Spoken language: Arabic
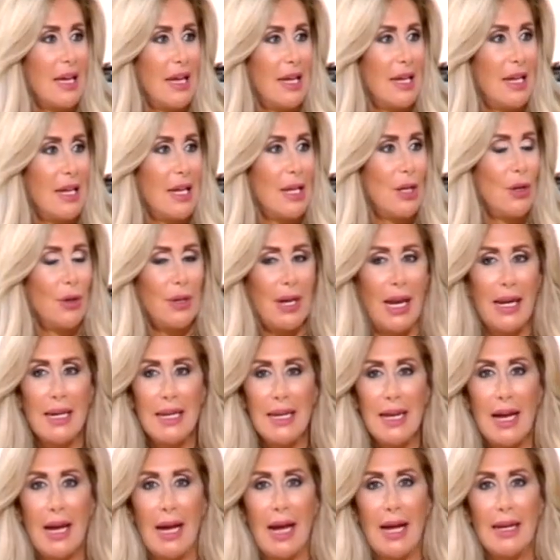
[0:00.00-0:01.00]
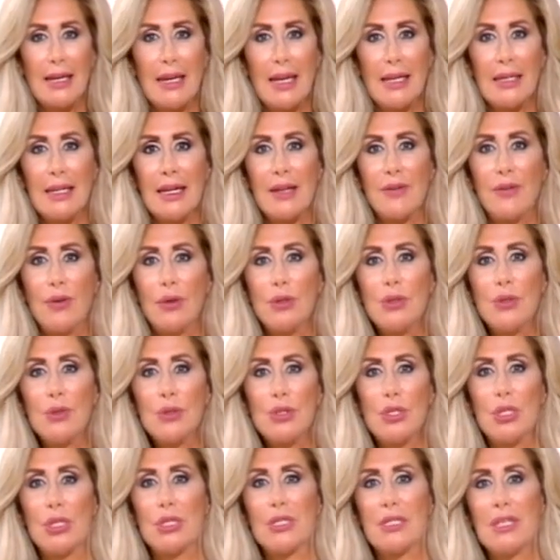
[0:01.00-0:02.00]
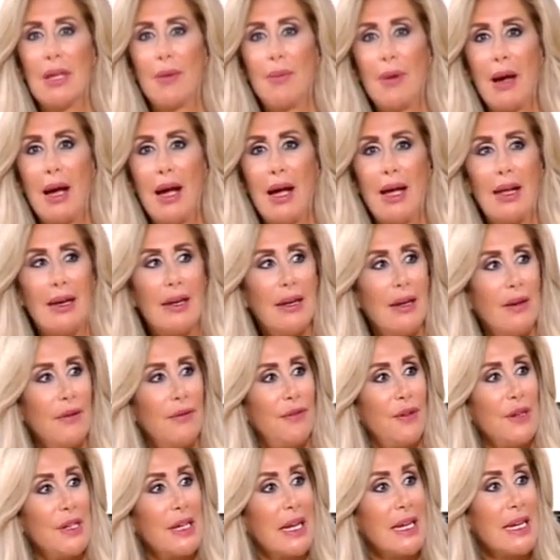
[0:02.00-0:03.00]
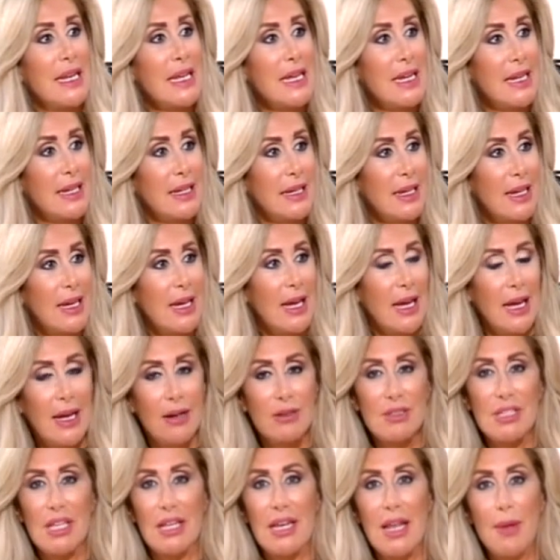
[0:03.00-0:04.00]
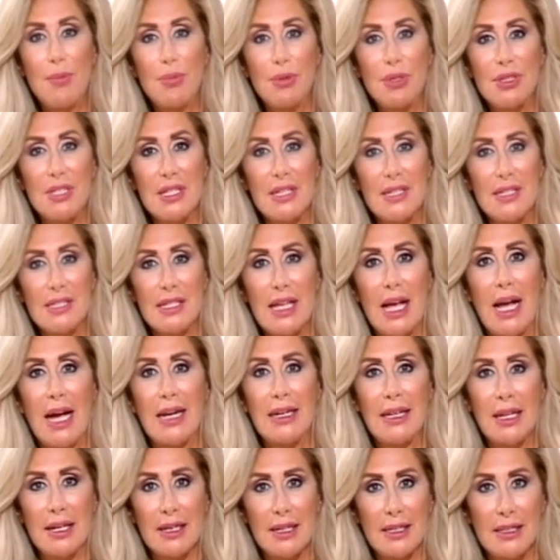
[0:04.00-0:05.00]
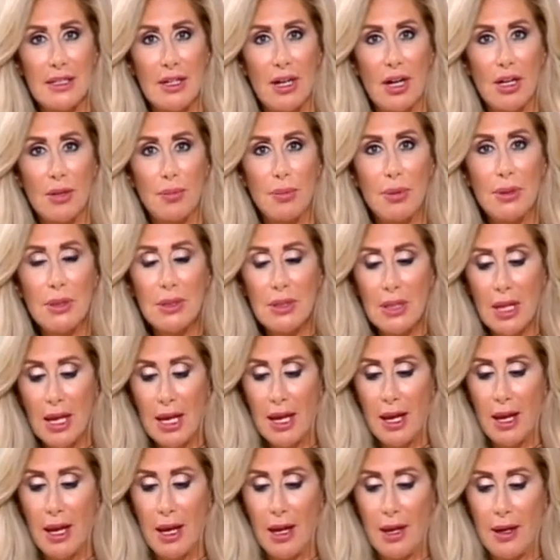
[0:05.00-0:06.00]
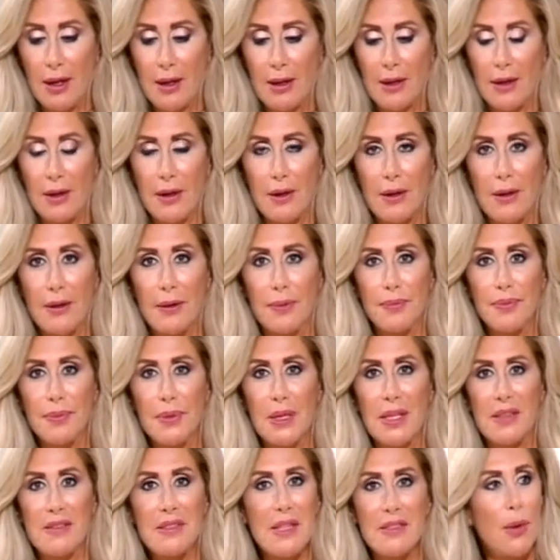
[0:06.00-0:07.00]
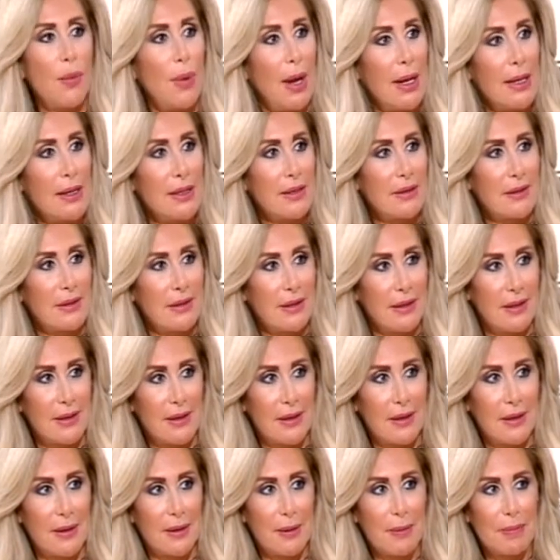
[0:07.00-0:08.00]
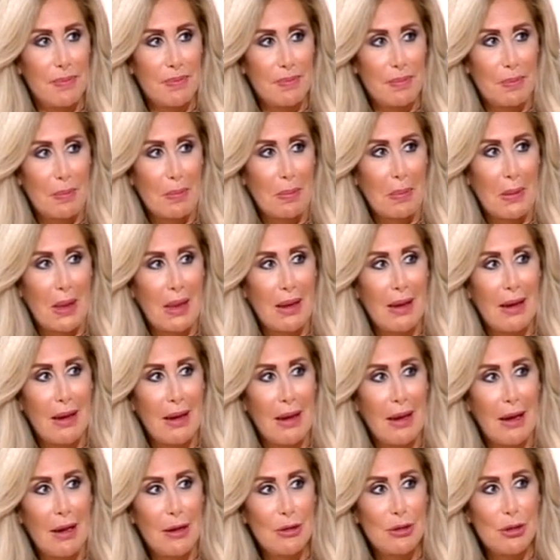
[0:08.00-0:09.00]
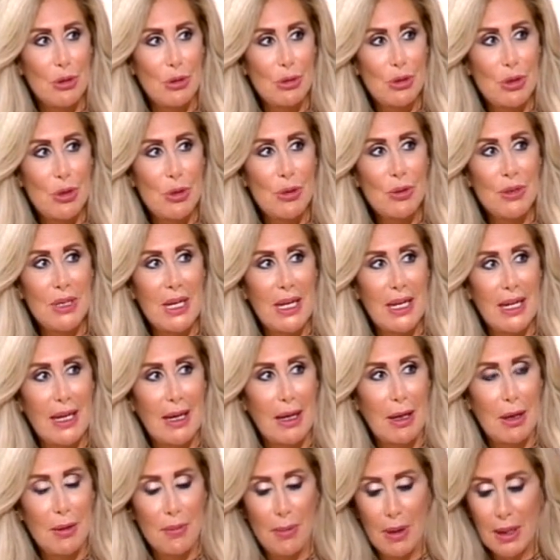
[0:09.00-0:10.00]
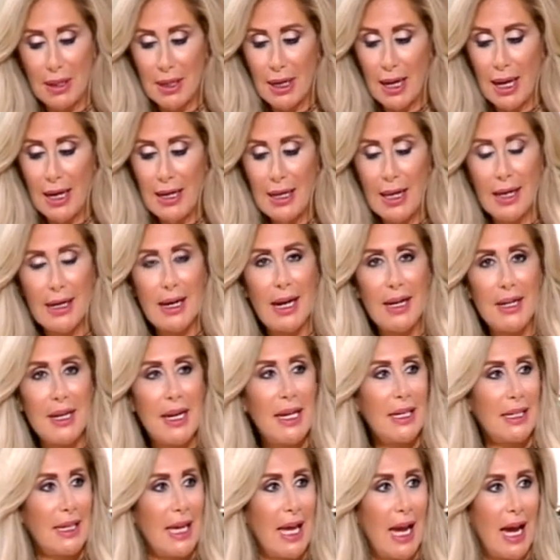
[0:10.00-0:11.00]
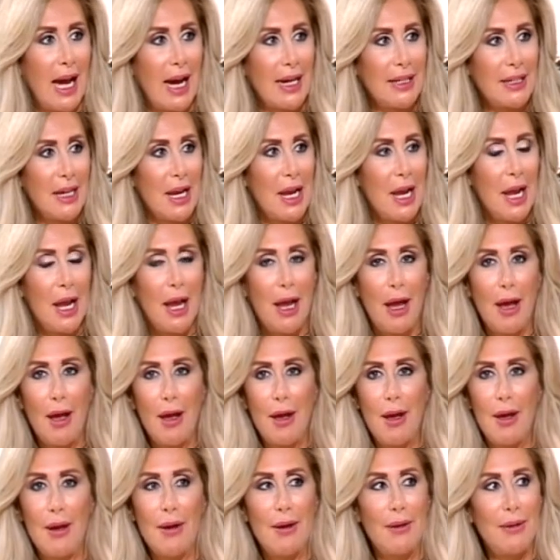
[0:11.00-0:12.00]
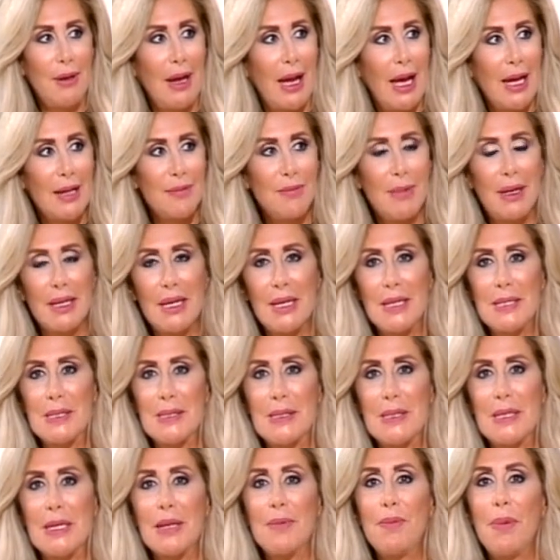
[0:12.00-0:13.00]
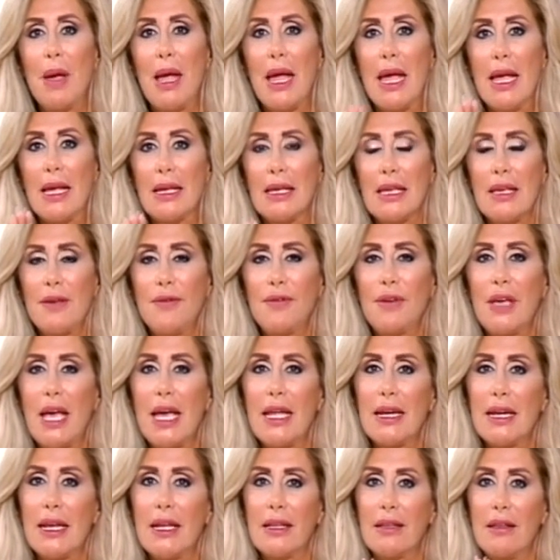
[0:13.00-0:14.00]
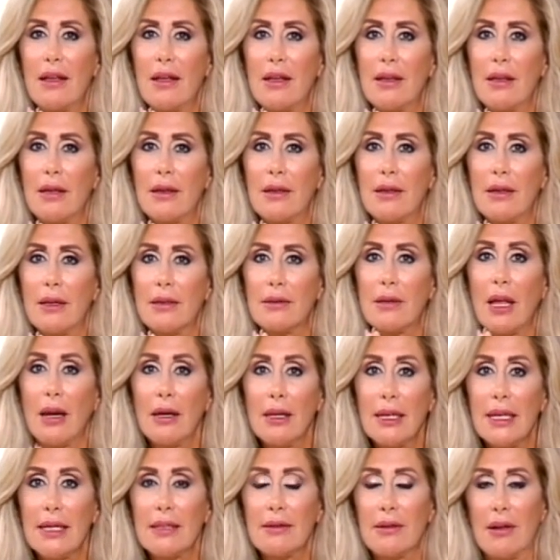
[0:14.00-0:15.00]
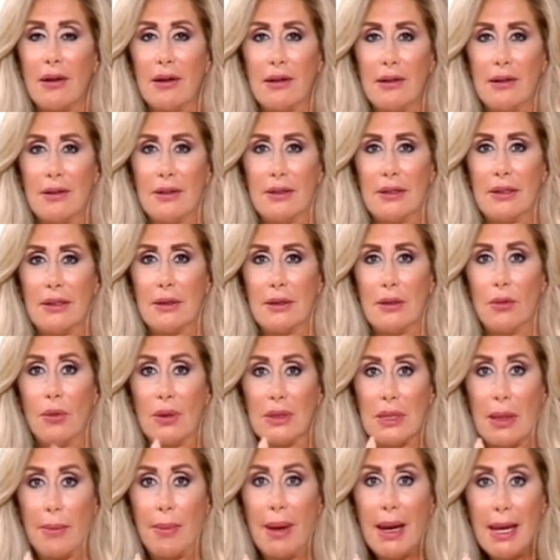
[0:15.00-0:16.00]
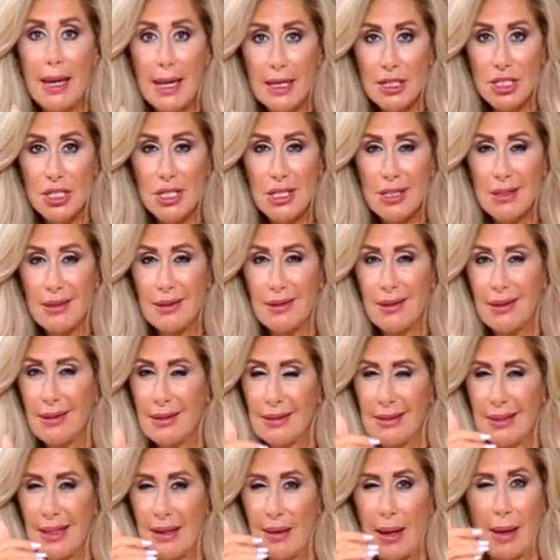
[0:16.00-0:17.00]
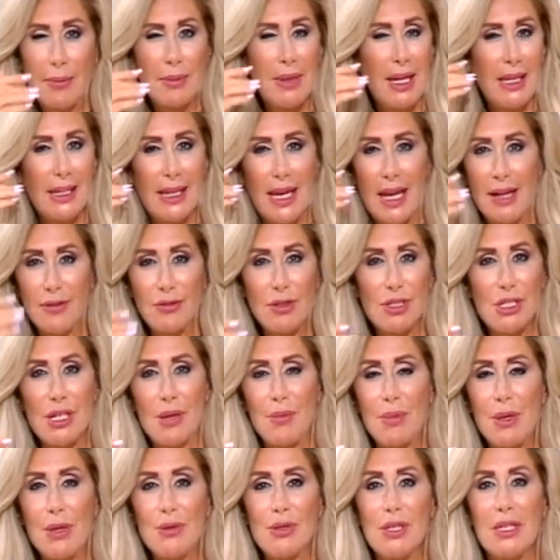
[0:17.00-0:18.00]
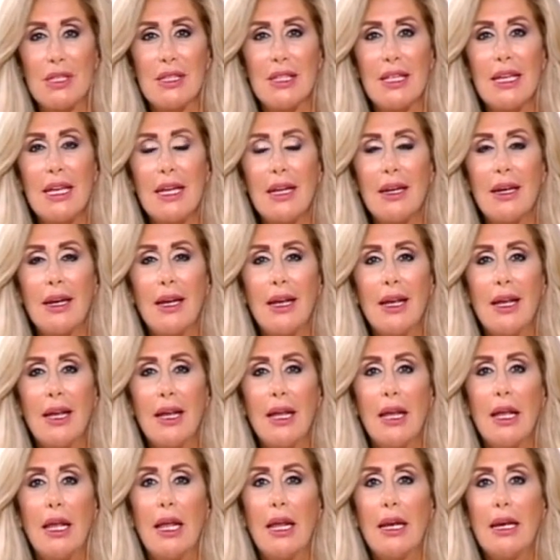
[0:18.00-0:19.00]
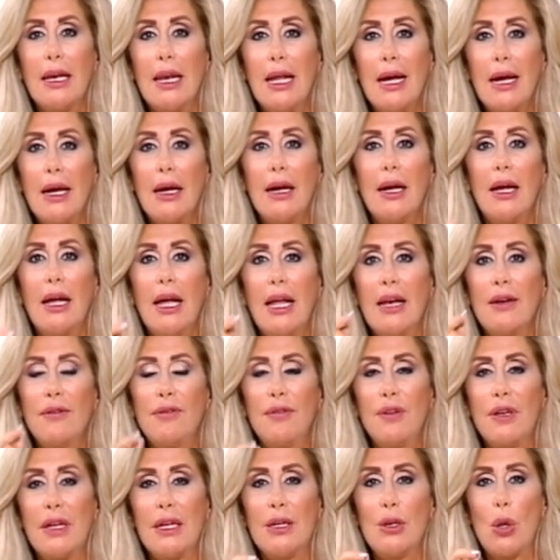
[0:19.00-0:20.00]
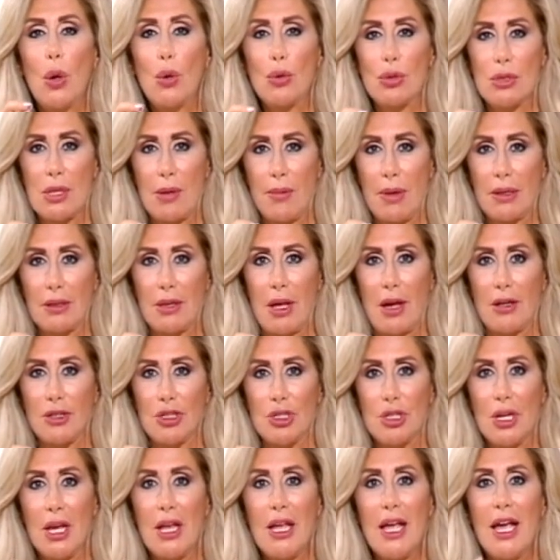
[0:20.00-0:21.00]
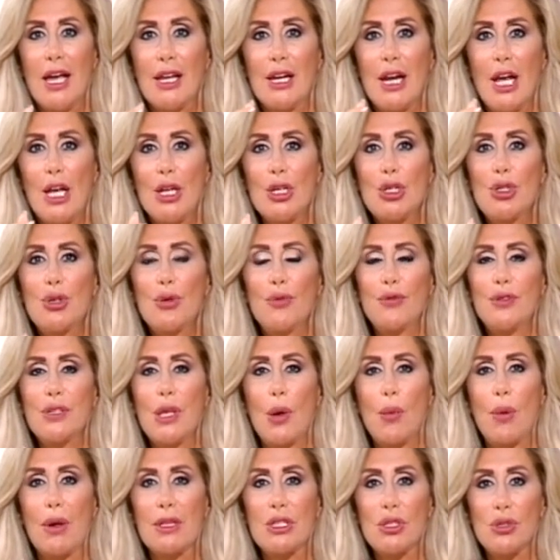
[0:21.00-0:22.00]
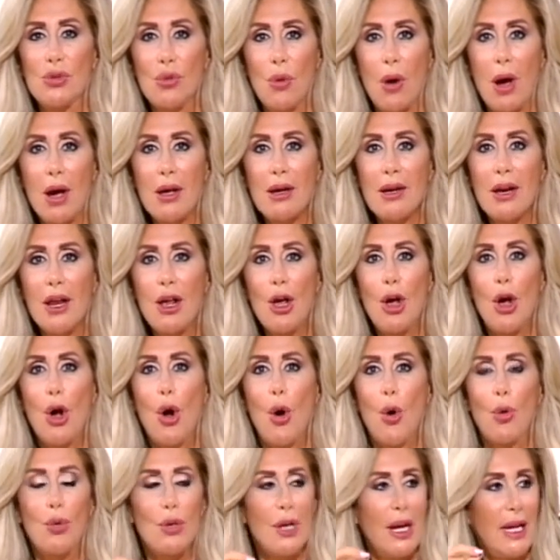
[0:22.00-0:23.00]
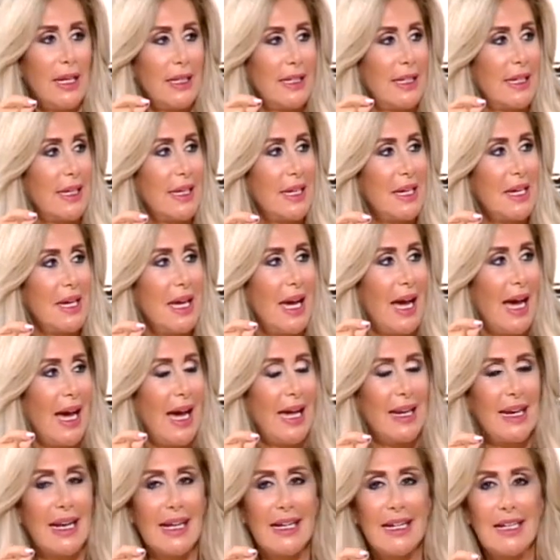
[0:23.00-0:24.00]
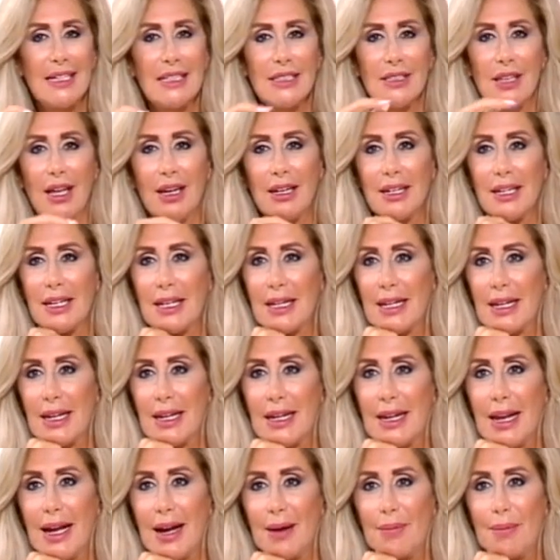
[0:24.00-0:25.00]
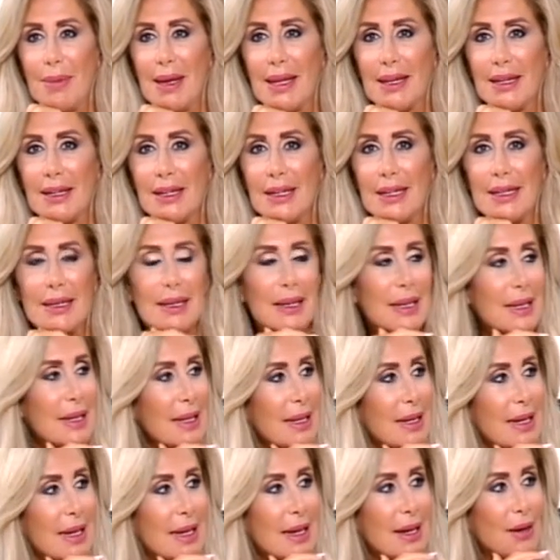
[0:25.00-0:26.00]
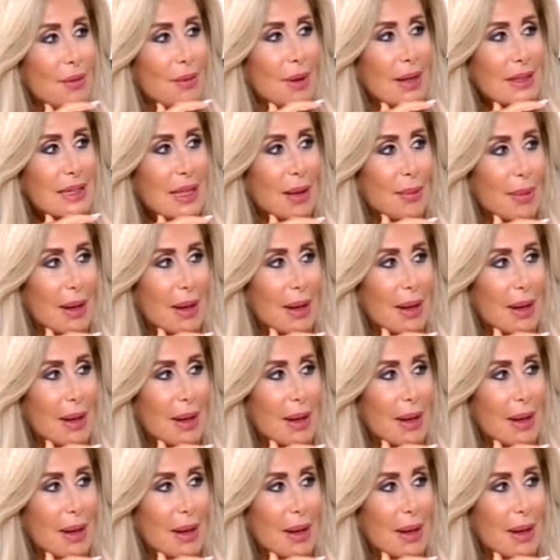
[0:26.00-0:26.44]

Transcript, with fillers: آه، لهم علاقه على الايفوليوشن تبع الفنانين وسليبرتيز على الريد كاربت أه تناولت جورج كلوني اخر مره هلا رح نحكي عن آه، عن ماريل ستريب عن ماريل ستريب كيف كانت آه، طليطه طليتها وتبلشت عم نحكي 1960 ل 2017 رح نشوف سوا الصور ونحكي على كل طلة لميريل وقتها